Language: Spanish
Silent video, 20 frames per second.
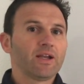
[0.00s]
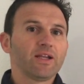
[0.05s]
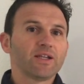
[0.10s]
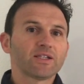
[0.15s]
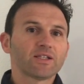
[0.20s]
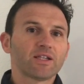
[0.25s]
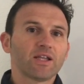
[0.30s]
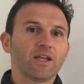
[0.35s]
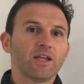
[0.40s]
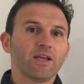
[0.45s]

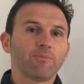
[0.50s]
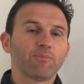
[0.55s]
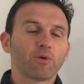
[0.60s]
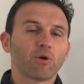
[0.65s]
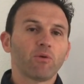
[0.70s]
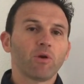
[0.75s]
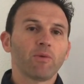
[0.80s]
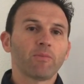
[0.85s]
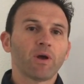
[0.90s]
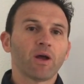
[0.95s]
este
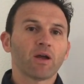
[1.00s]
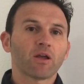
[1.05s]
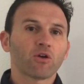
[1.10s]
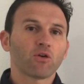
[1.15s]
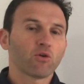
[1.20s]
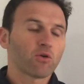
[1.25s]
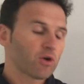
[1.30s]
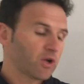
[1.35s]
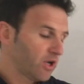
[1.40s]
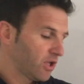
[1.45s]
problema en
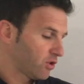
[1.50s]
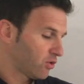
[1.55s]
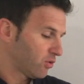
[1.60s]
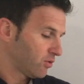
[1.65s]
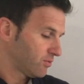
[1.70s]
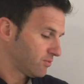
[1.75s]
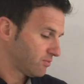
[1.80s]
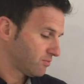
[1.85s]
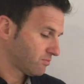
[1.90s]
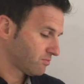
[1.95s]

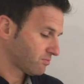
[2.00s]
concreto,